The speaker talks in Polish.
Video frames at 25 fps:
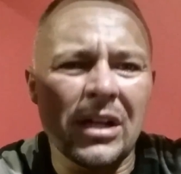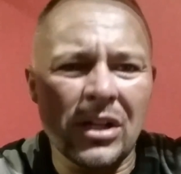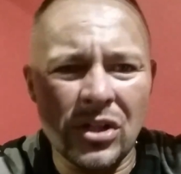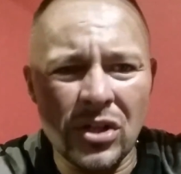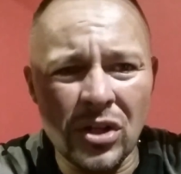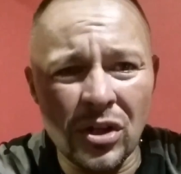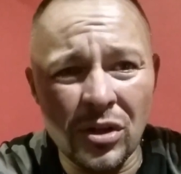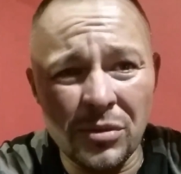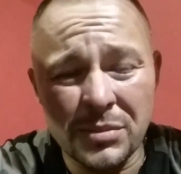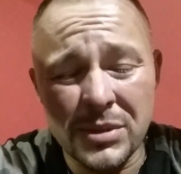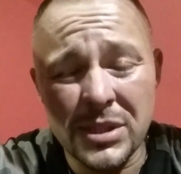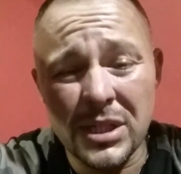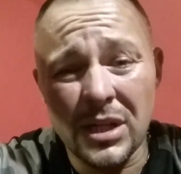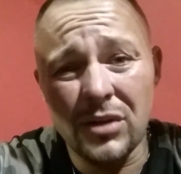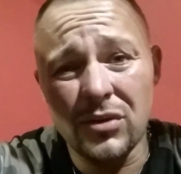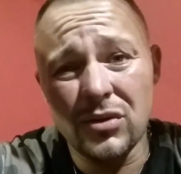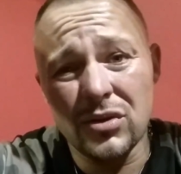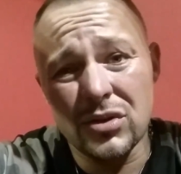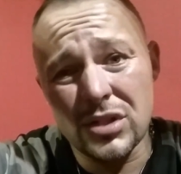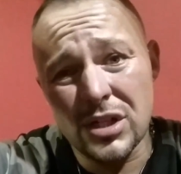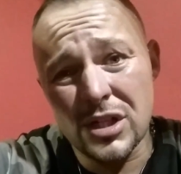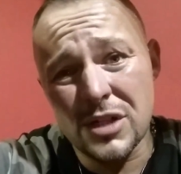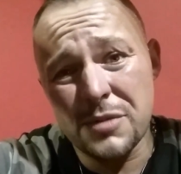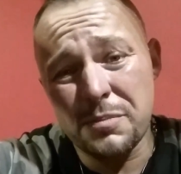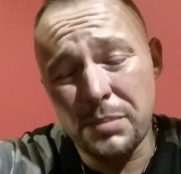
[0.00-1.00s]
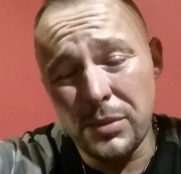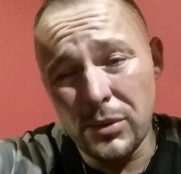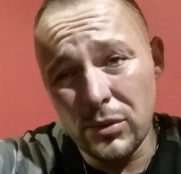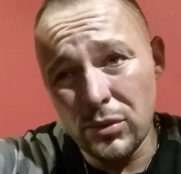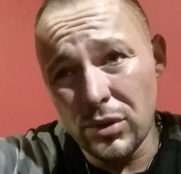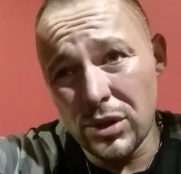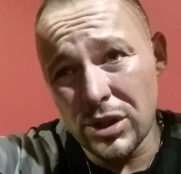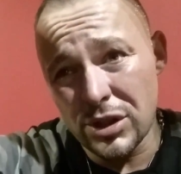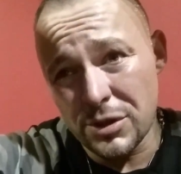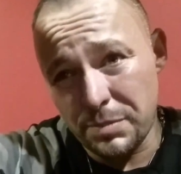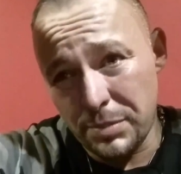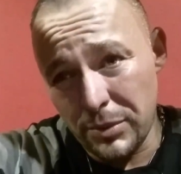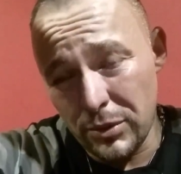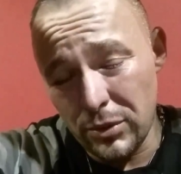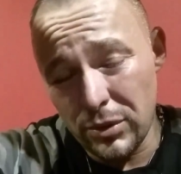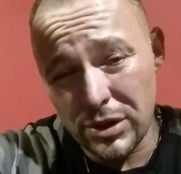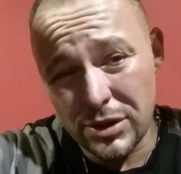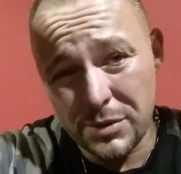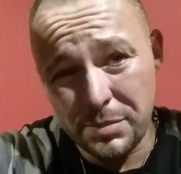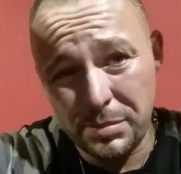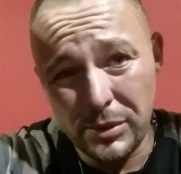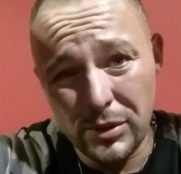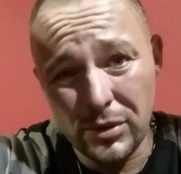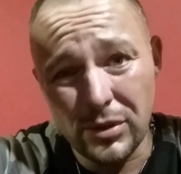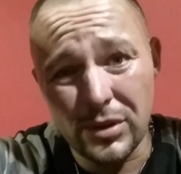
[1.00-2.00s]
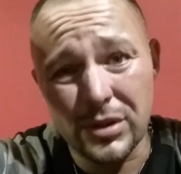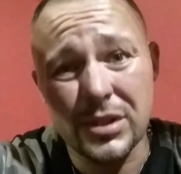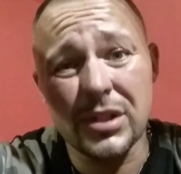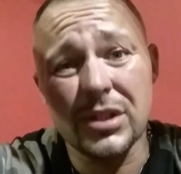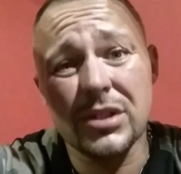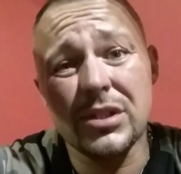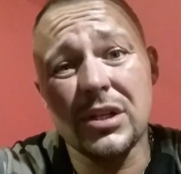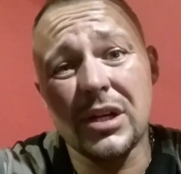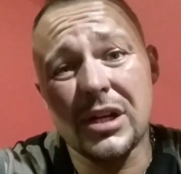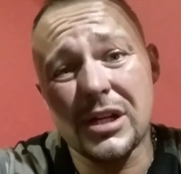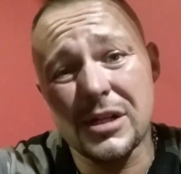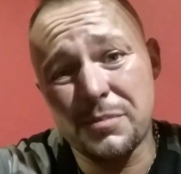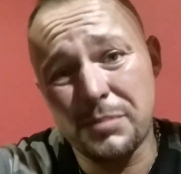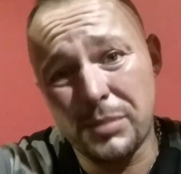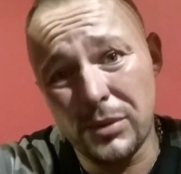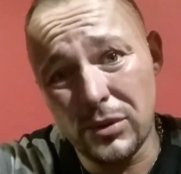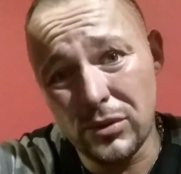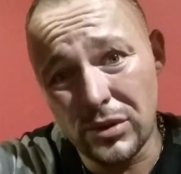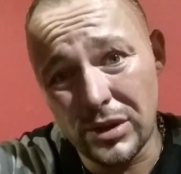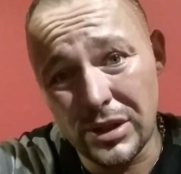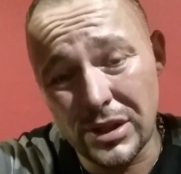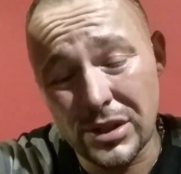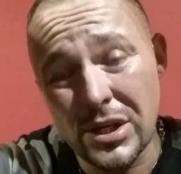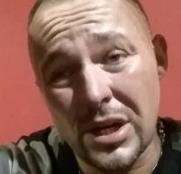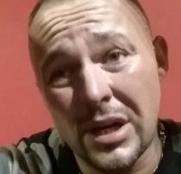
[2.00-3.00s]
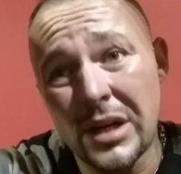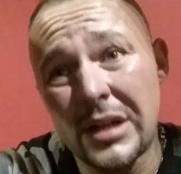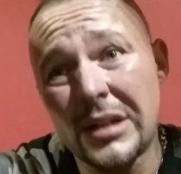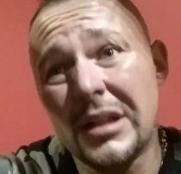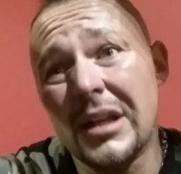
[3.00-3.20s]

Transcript: gdzie ją cały czas piłujesz, piłujesz, piłujesz, jeszcze raz piłujesz.